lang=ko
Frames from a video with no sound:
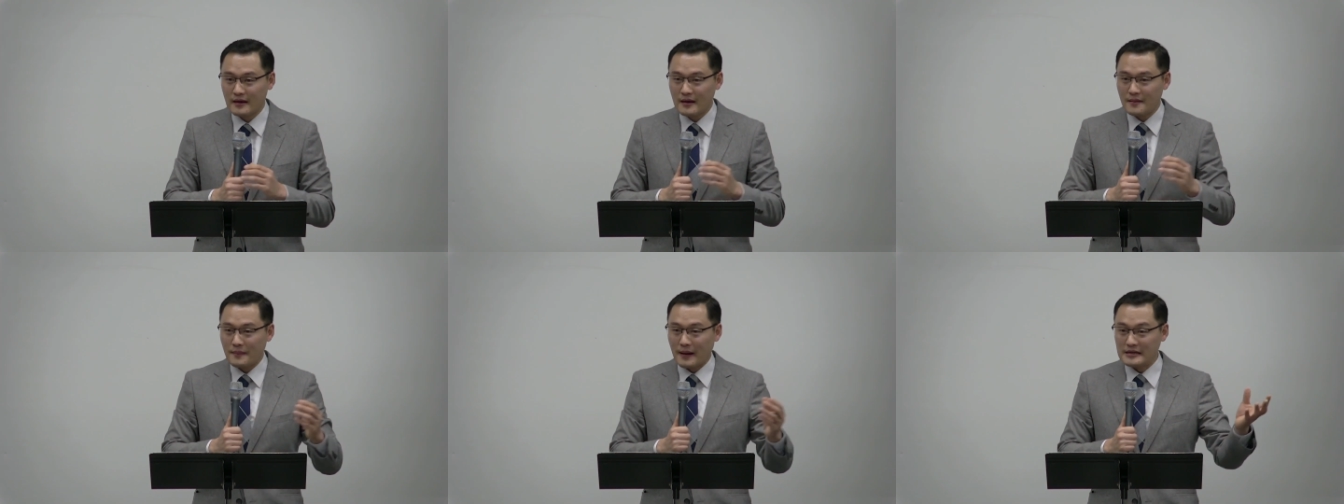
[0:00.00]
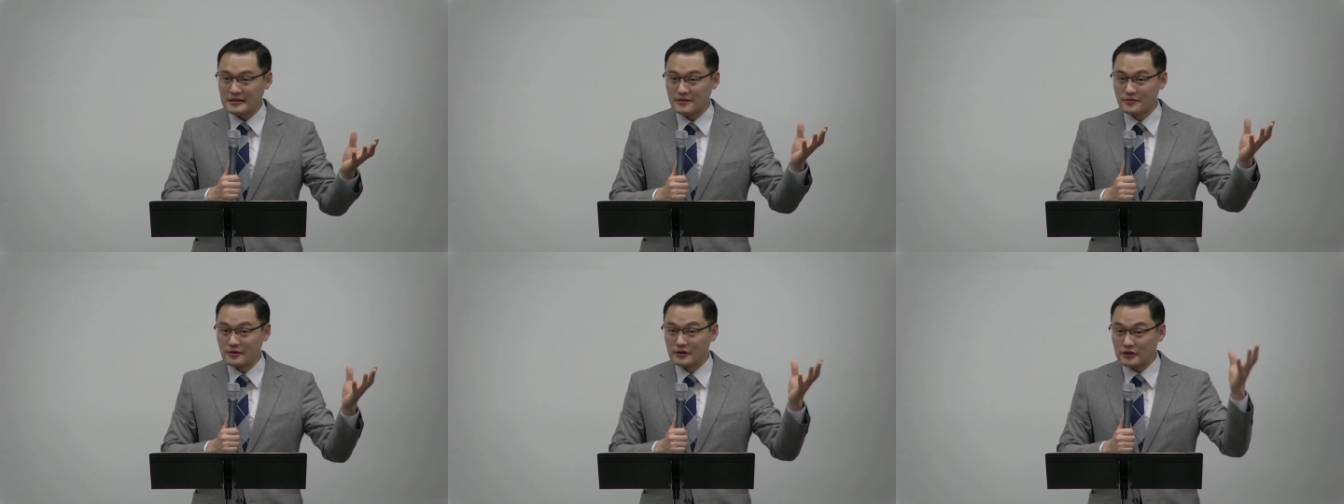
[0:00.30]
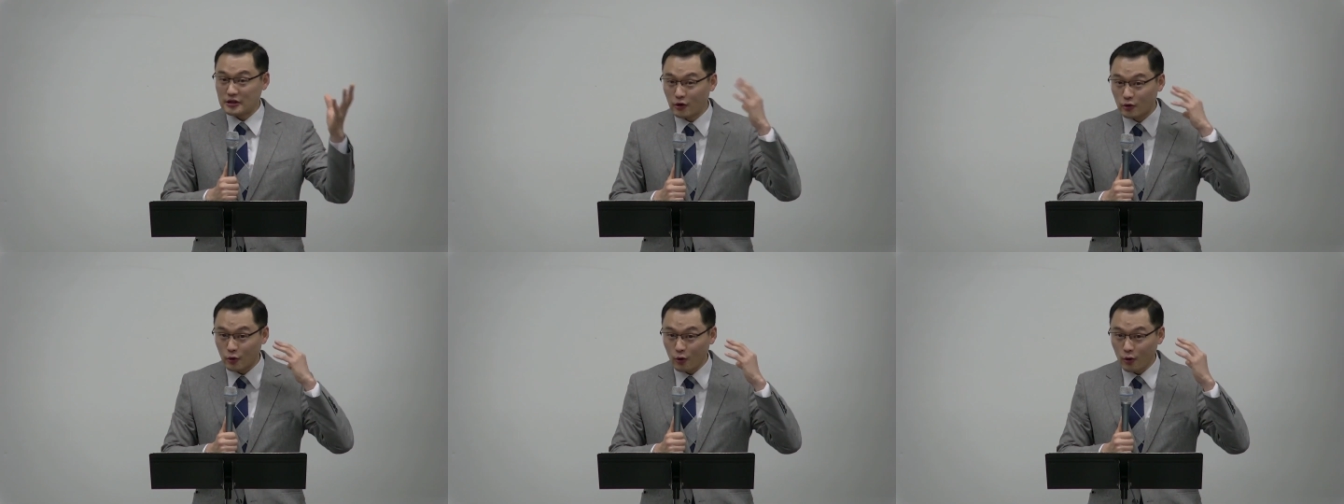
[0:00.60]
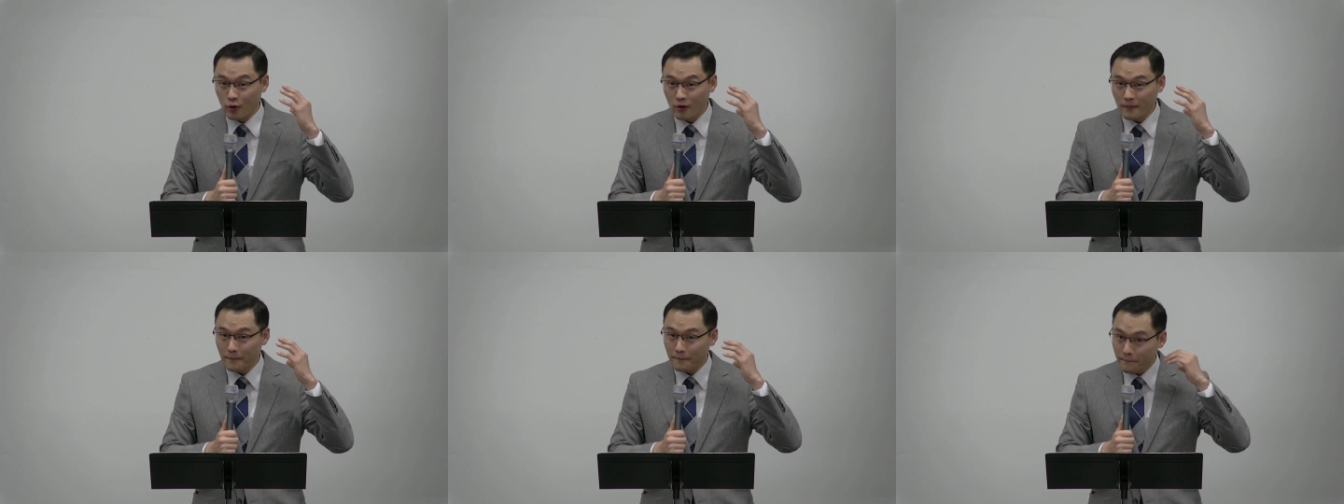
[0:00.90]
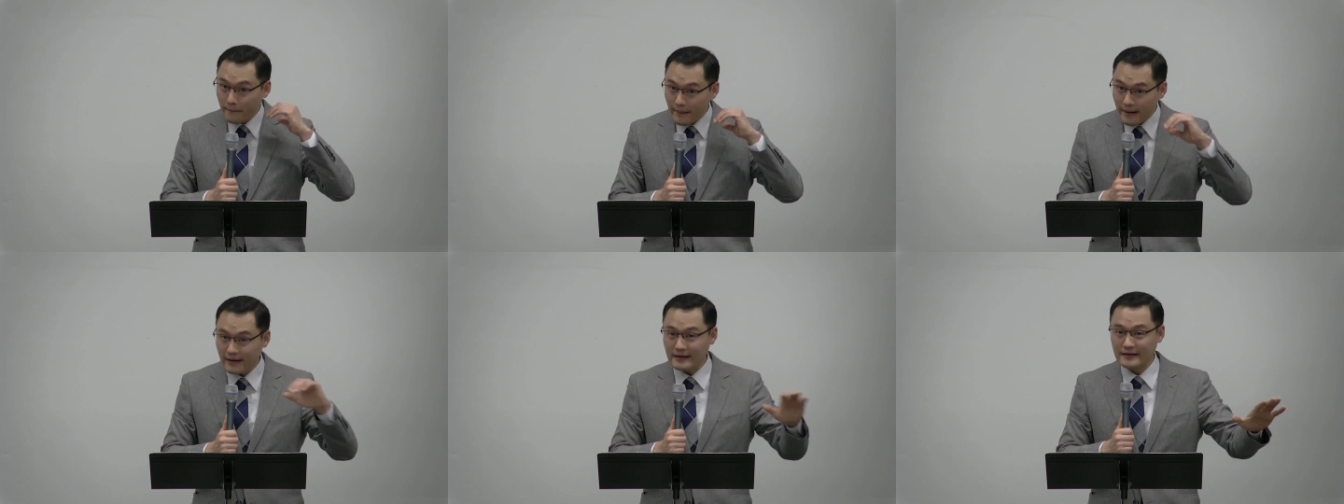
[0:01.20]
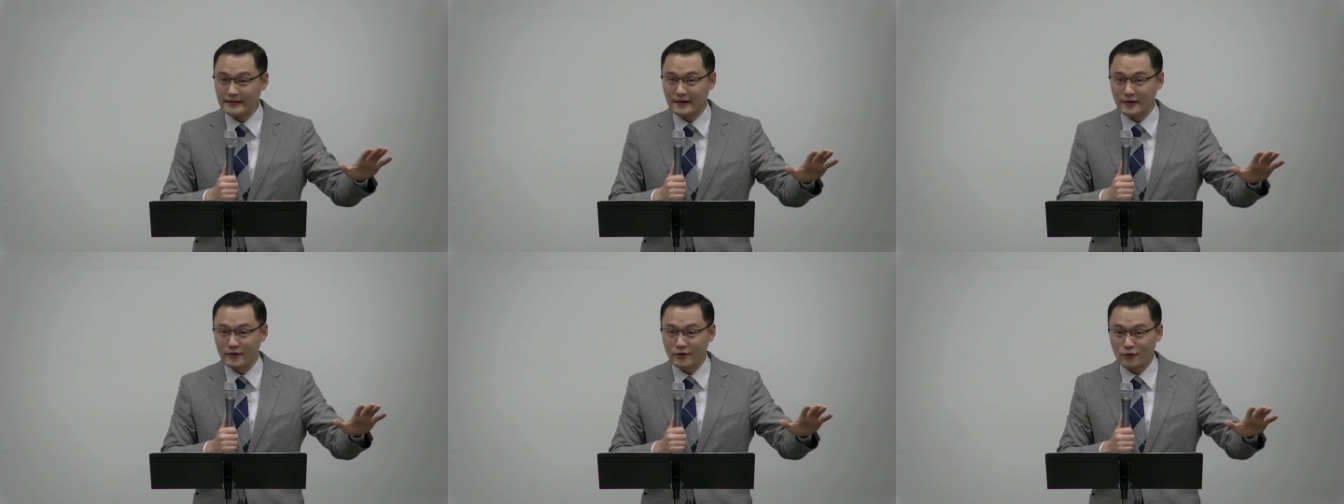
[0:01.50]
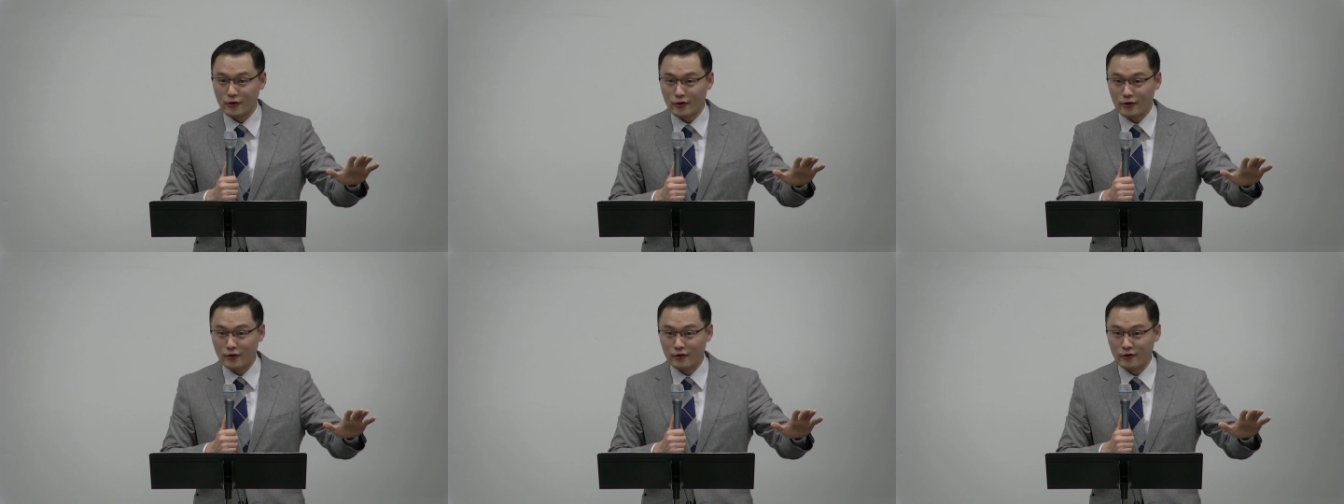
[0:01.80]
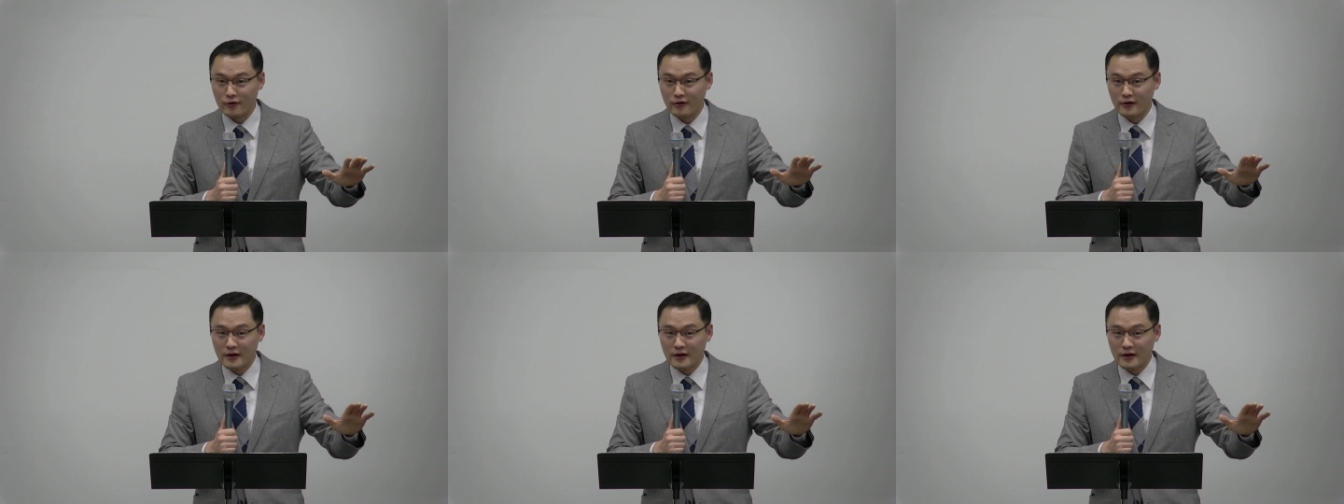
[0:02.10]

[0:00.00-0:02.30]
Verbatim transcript: 말씀을 들어도 빼앗긴다는 거예요.